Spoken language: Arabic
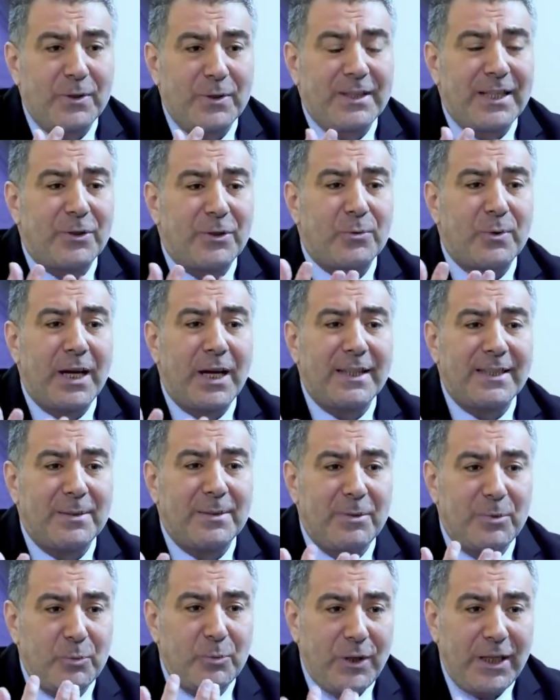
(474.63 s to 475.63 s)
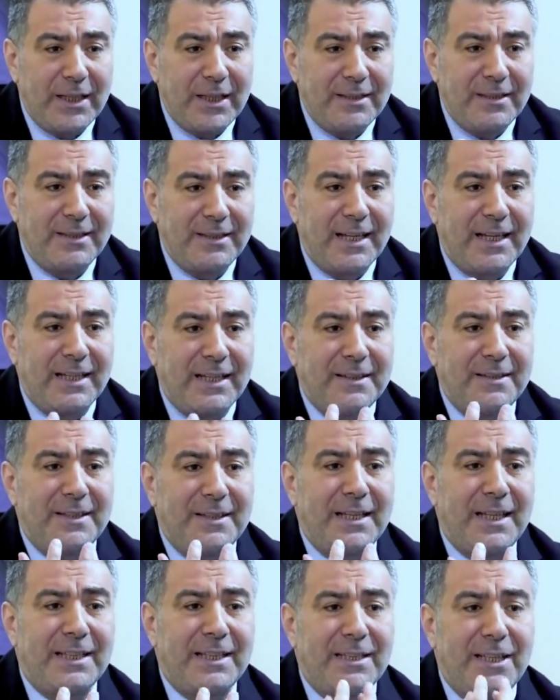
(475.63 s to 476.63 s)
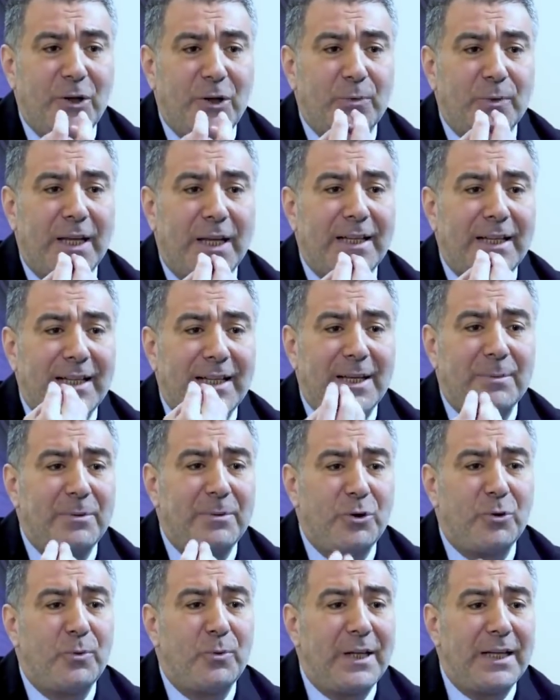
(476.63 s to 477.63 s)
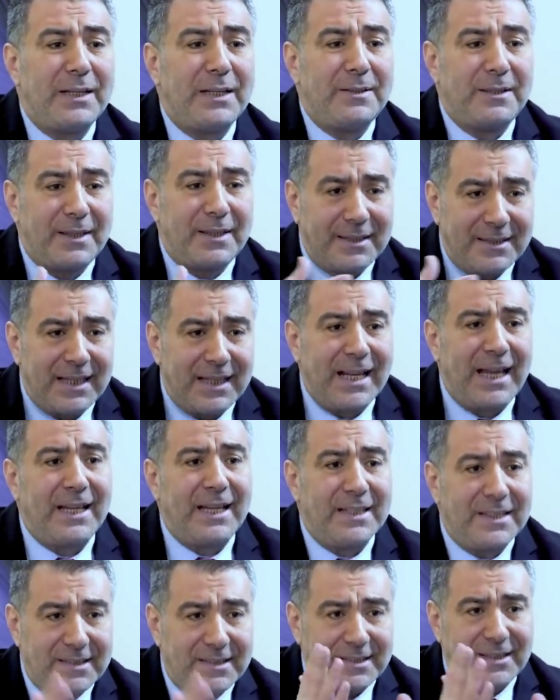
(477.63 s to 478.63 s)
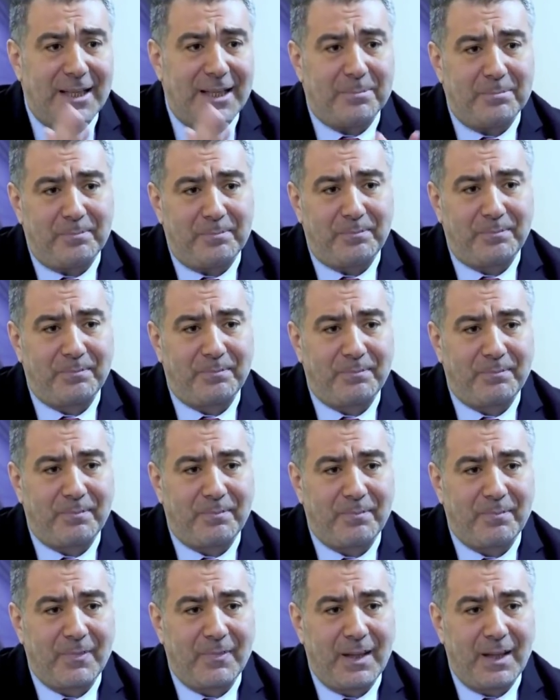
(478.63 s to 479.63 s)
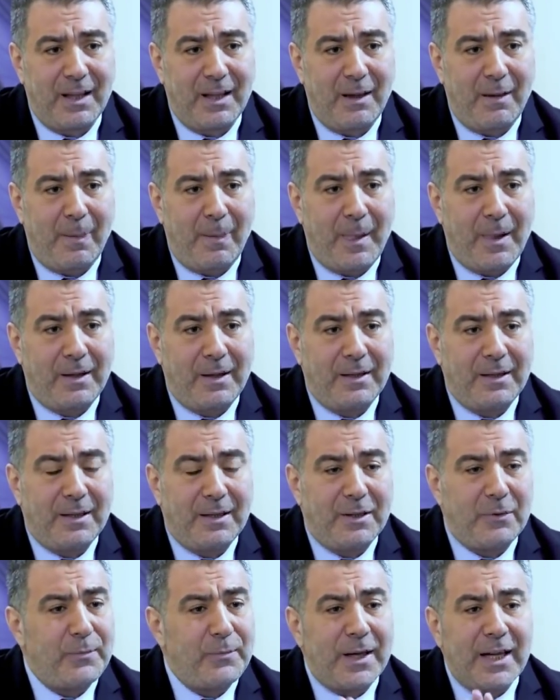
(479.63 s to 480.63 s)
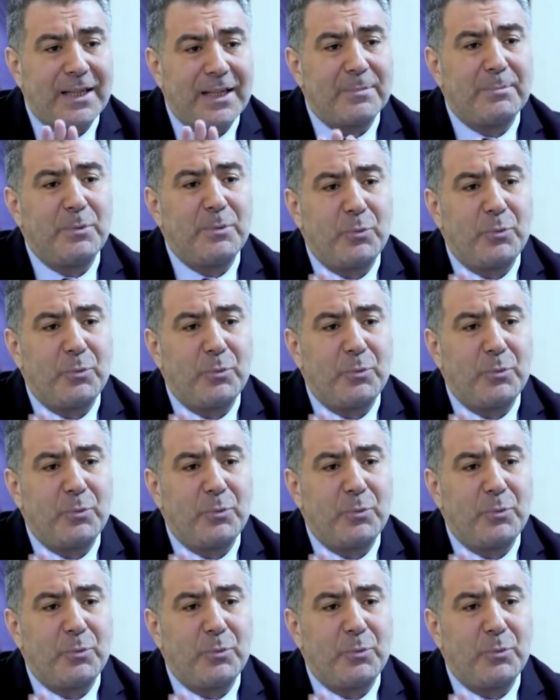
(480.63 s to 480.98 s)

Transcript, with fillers: أريد أن أخاطب الملحدين الذين يدعون أن النبي هو الذي اخترع الإسلام مم. فقط